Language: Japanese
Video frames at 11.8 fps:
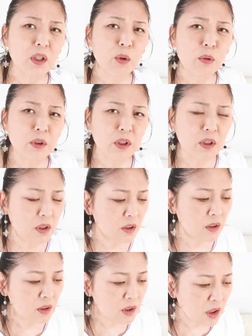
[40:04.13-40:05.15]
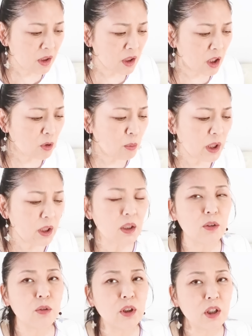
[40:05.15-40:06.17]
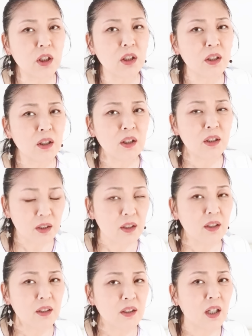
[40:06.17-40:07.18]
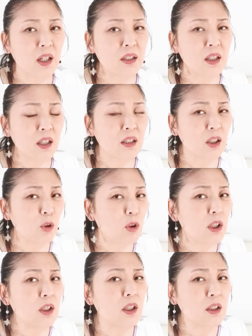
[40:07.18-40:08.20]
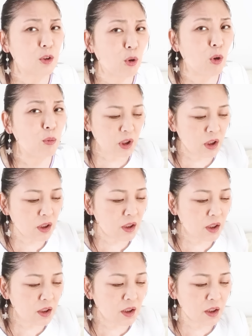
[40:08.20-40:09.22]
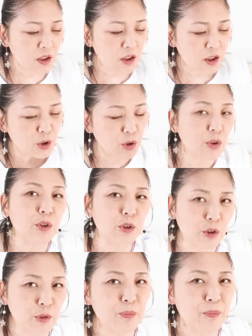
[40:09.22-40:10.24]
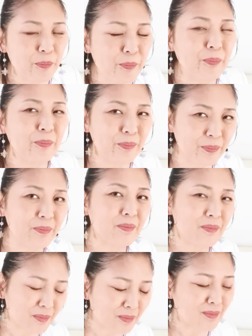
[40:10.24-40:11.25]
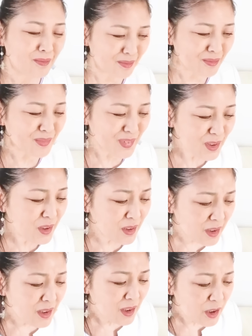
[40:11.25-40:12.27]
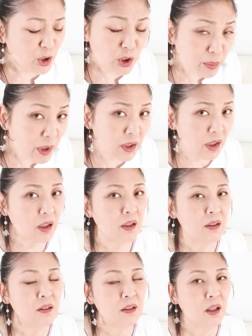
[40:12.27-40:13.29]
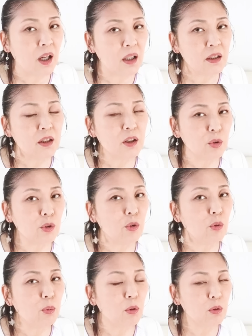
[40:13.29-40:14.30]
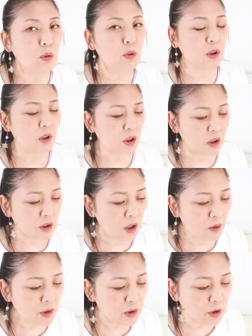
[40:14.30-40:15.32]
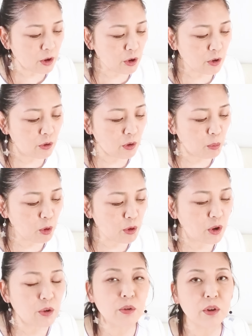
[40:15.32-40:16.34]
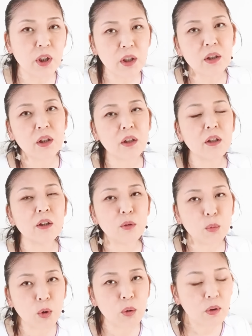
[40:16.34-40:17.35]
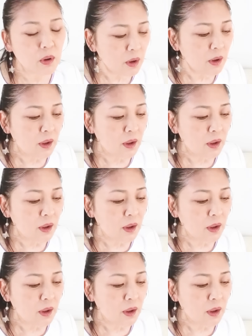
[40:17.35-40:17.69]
けてほしいって頼まれたのに、なかなか治らない人、右から左にする。うん。すべて相手の要望通りに合わす必要はもちろんないんだけれども、